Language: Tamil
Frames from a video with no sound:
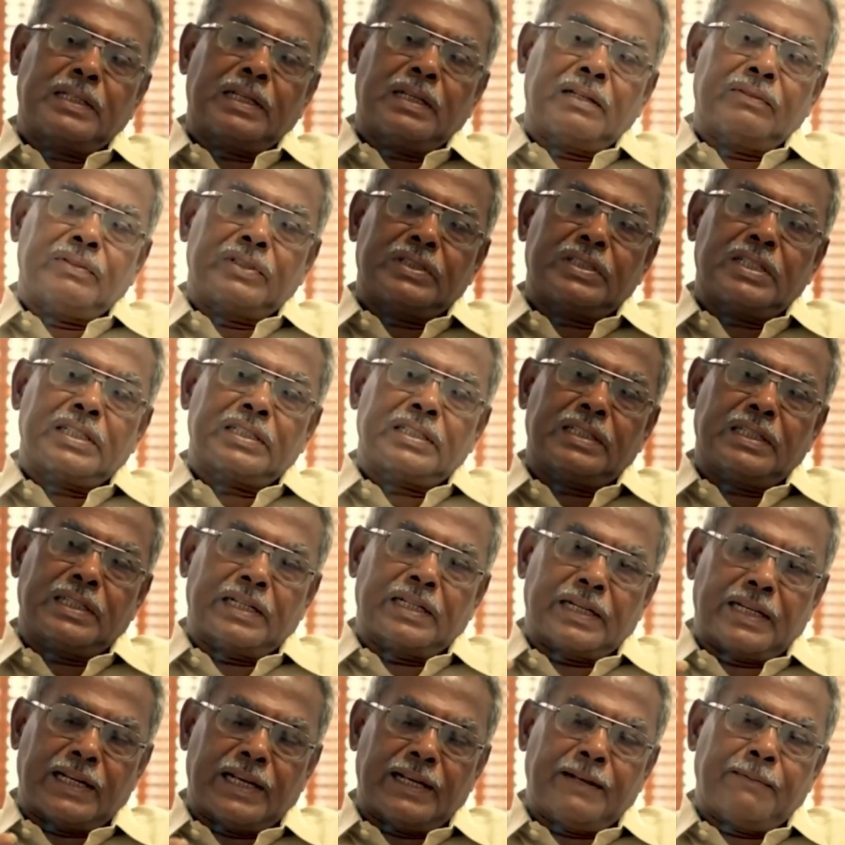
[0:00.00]
இருக்கிற விசேஷம்
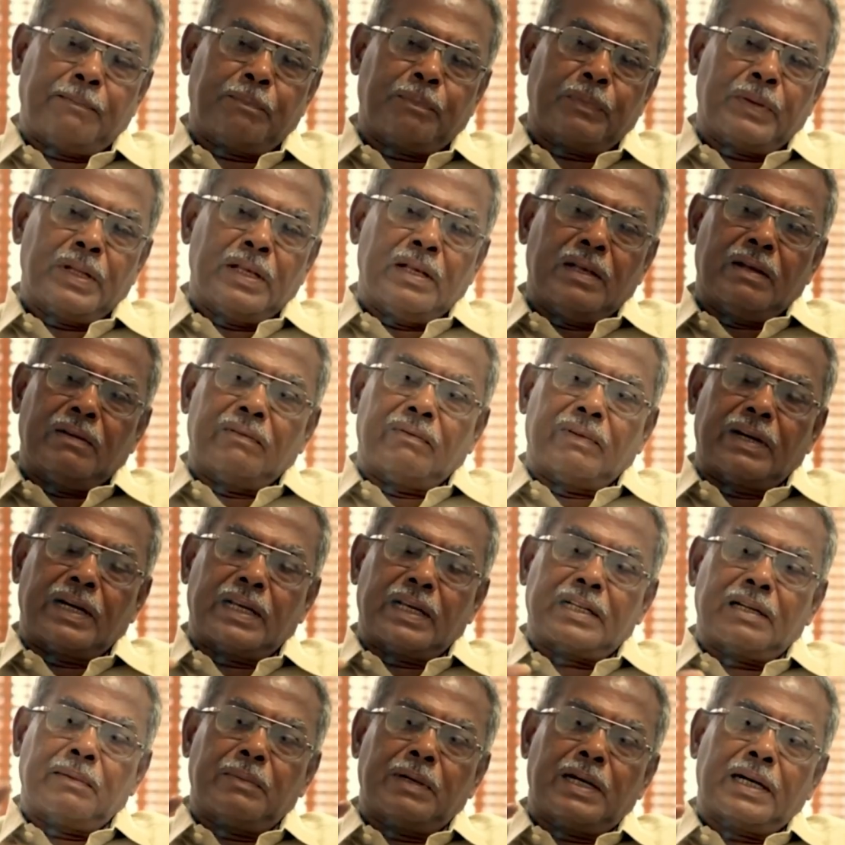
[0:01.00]
என்னென்னா
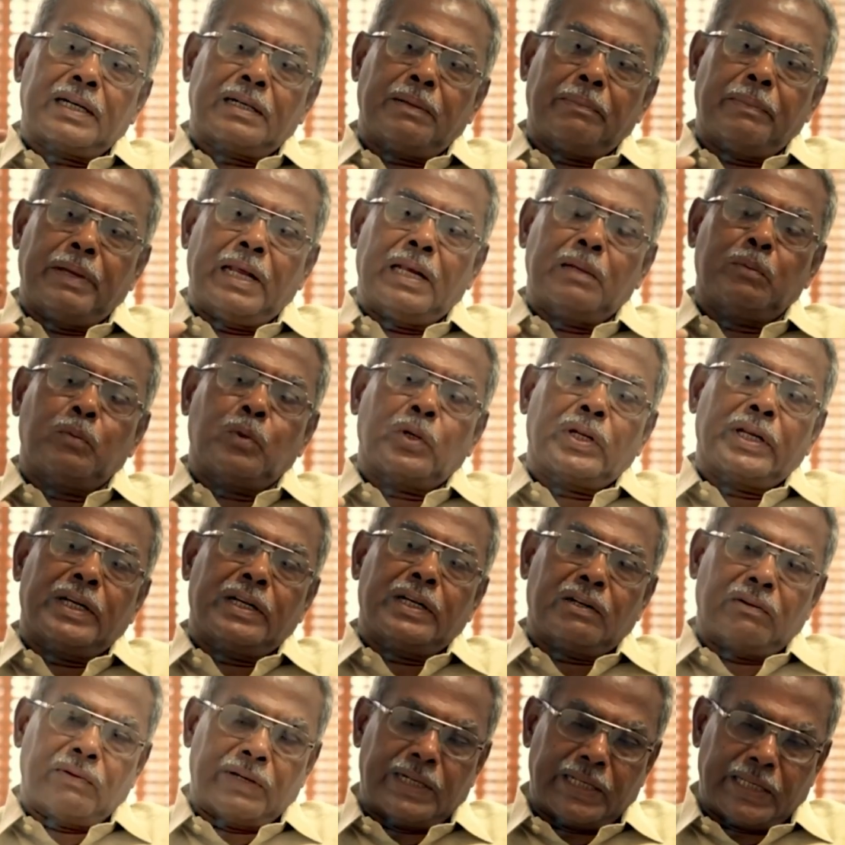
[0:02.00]
வழக்கமாக
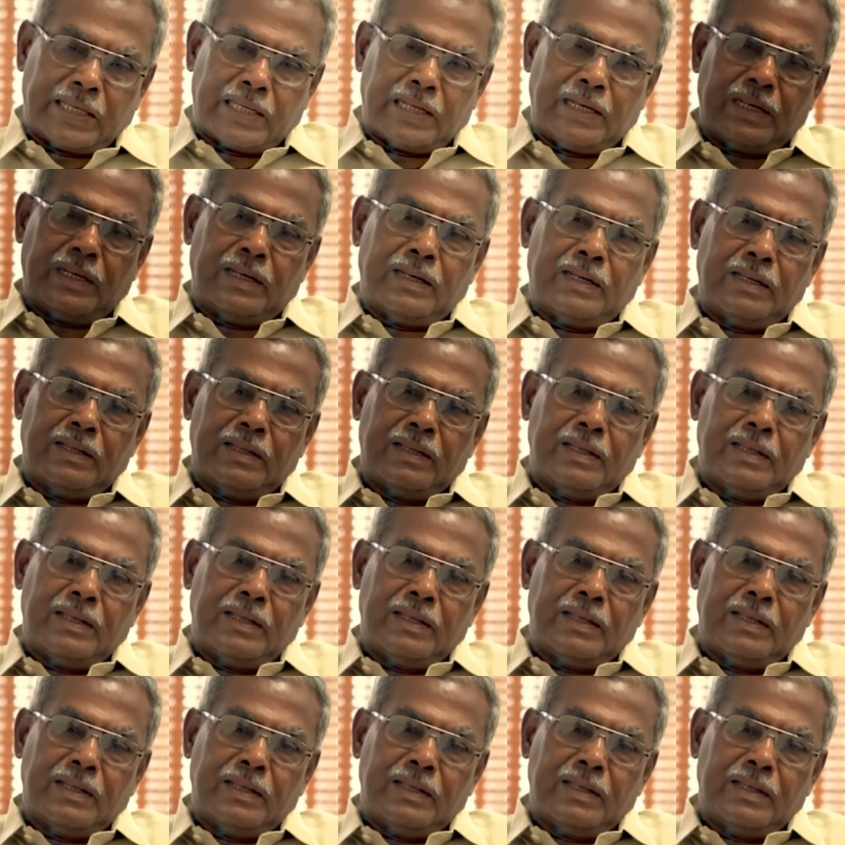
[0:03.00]
மேல்முறையீட்டு வழக்கில்